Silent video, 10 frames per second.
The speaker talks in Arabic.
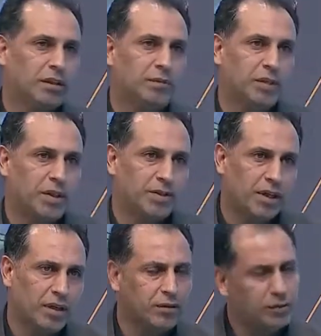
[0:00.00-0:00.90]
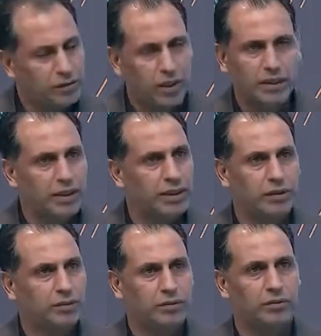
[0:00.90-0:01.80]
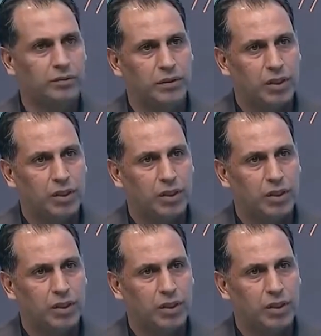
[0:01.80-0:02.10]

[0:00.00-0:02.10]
بالمنزع وهديته